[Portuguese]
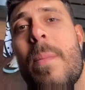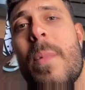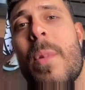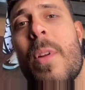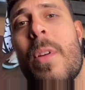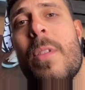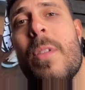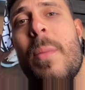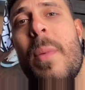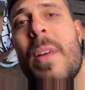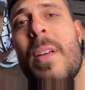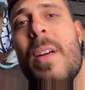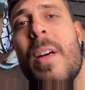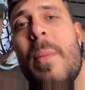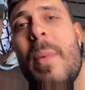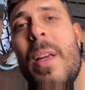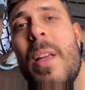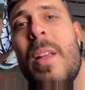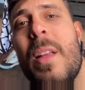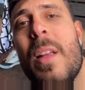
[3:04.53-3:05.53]
Nossa, meio que o
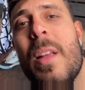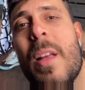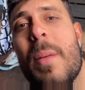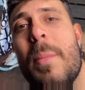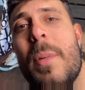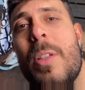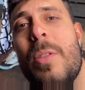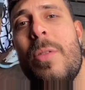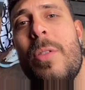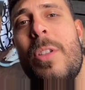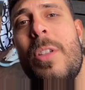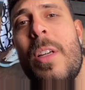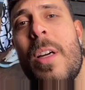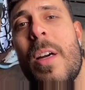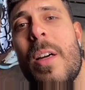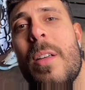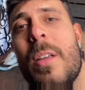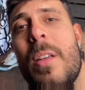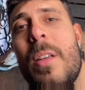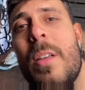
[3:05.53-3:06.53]
cabelinho dele tá bem
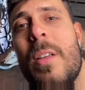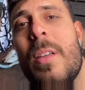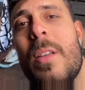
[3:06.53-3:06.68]
judiado, hein?